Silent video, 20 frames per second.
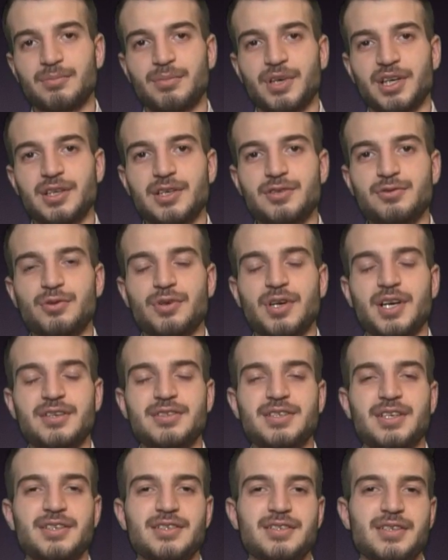Bana
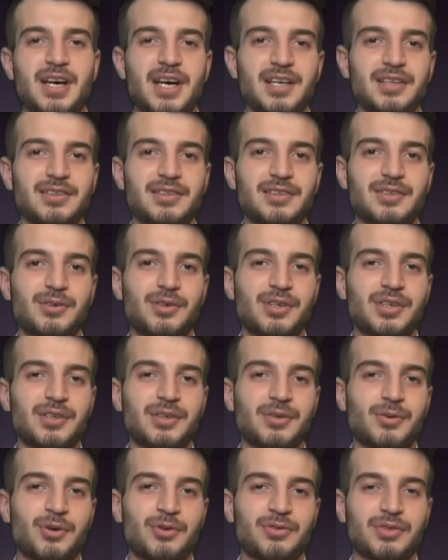sorarsanız en e,
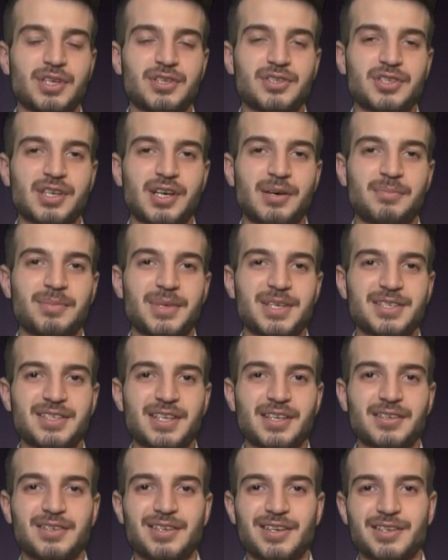önde çıkan
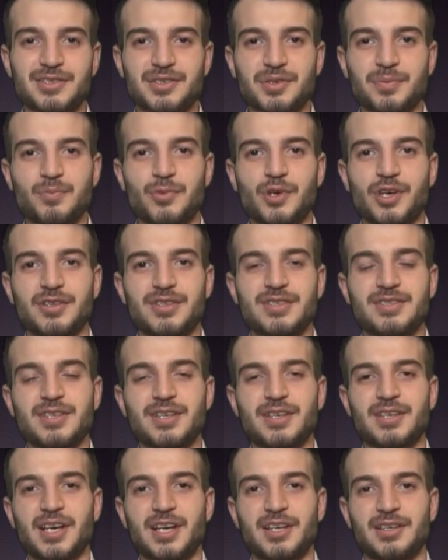meslek yazılım
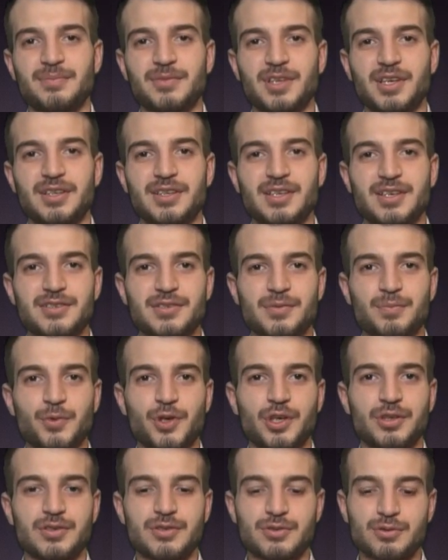mühendisliği. Kendim de yazılım
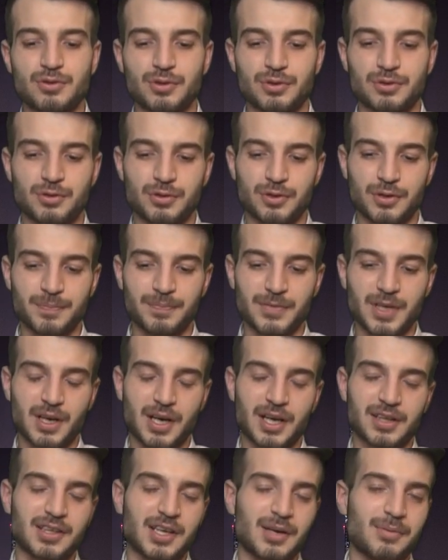mühendisliği okuyorum.
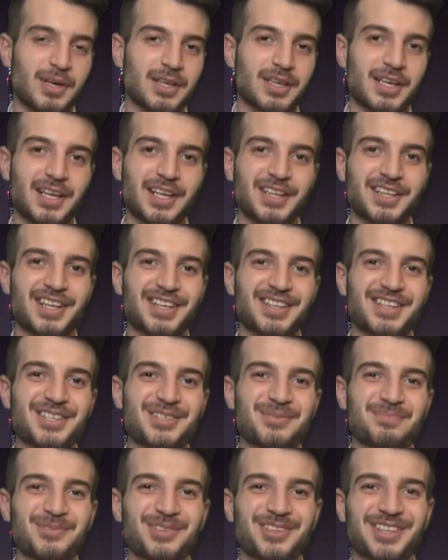Hatta ben gelen
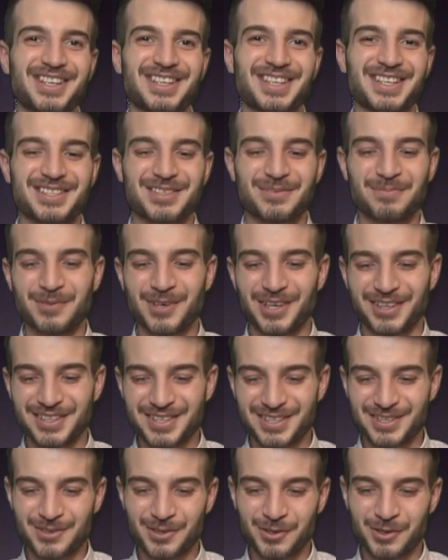herkesin burada yazılım
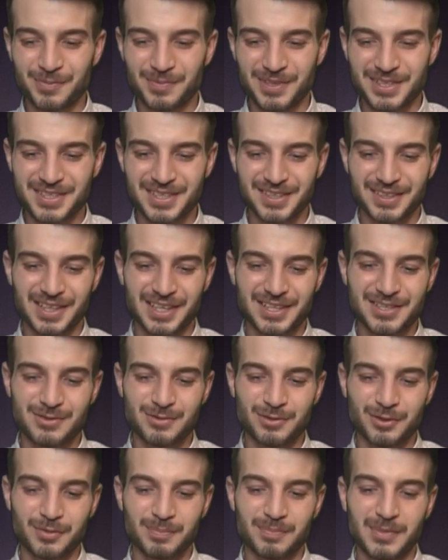mühendisliği okumasını da
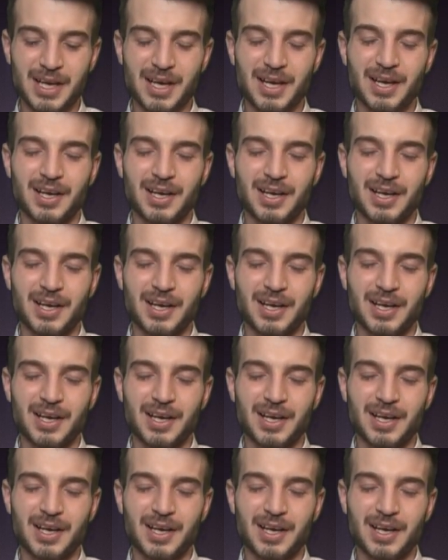istiyorum.